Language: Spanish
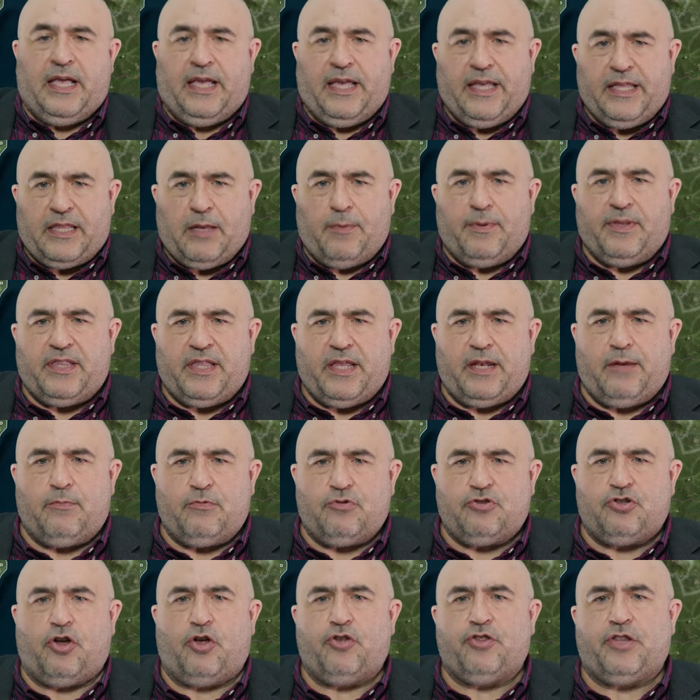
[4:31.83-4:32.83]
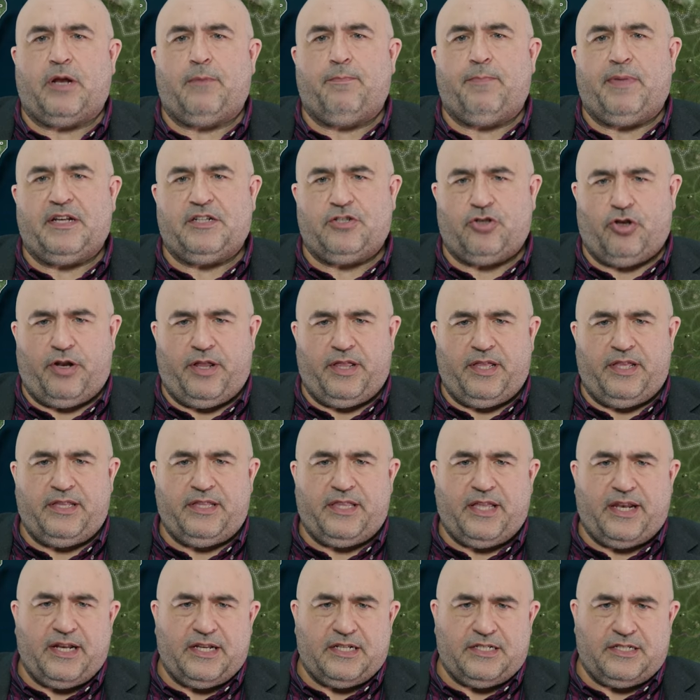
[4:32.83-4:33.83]
Y también tenemos a otra persona de
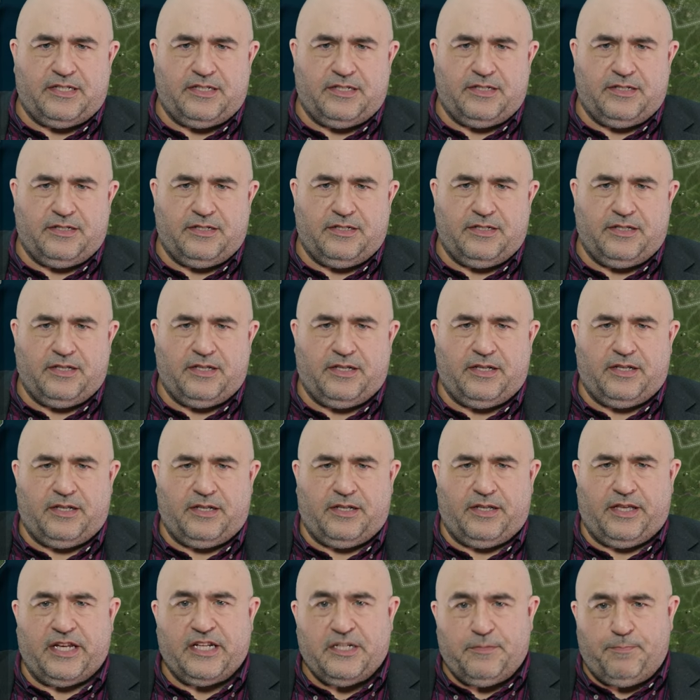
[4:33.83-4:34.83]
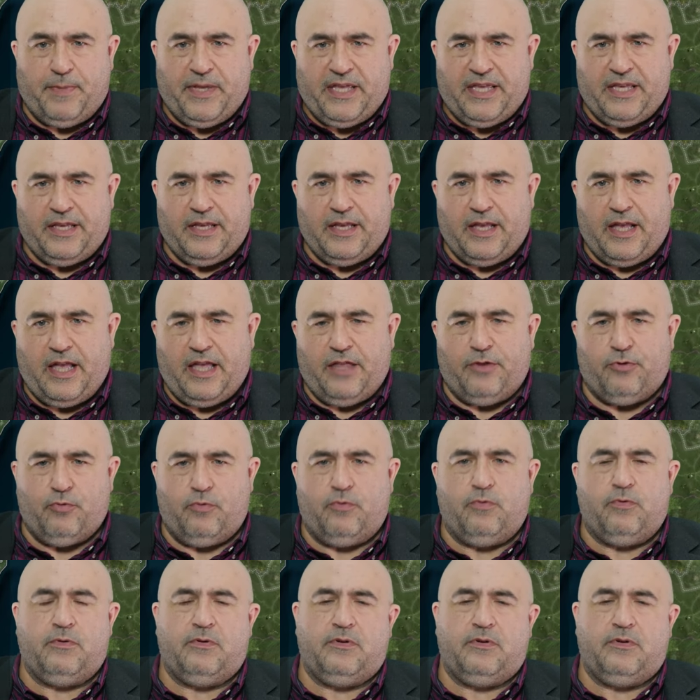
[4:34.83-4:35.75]
interés, Crispín Edu,